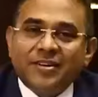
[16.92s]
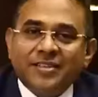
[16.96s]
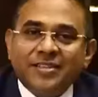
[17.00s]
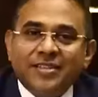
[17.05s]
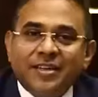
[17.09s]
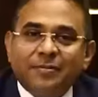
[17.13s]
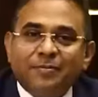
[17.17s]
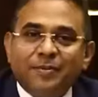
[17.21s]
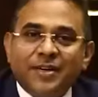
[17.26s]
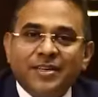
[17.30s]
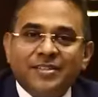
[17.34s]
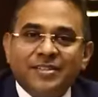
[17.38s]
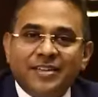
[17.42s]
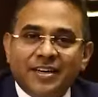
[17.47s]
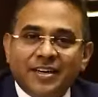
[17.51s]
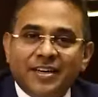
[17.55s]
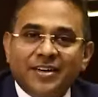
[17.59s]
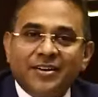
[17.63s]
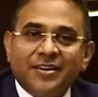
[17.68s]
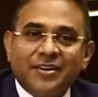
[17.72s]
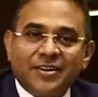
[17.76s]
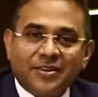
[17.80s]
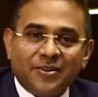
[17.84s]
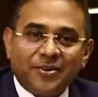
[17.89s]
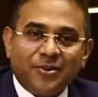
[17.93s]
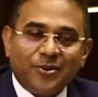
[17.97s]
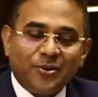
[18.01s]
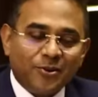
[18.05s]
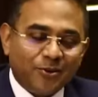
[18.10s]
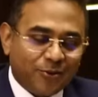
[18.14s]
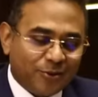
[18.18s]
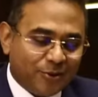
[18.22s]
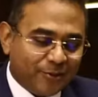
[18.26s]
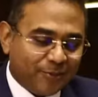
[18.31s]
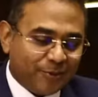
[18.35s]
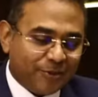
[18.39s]
ट्रस्ट के पास गया
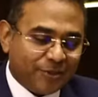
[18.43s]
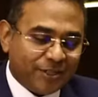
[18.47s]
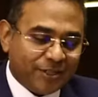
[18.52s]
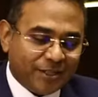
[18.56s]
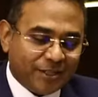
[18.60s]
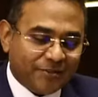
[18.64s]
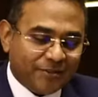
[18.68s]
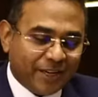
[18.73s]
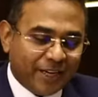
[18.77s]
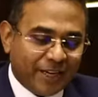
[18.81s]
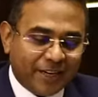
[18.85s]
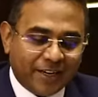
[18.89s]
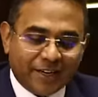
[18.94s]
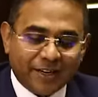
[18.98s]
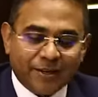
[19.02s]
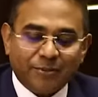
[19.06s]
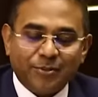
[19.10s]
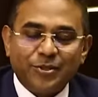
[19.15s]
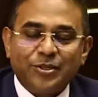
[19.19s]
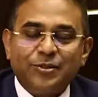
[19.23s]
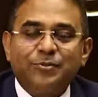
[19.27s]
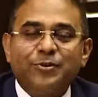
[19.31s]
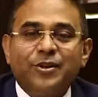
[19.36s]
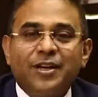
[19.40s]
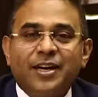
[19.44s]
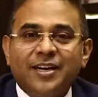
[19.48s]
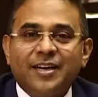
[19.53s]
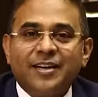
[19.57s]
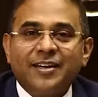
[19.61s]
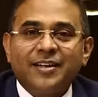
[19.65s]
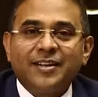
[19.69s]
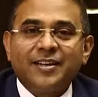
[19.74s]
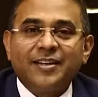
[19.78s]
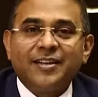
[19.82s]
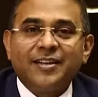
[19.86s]
और उन्होंने मुझे इनवाइट किया मुझे बुलाया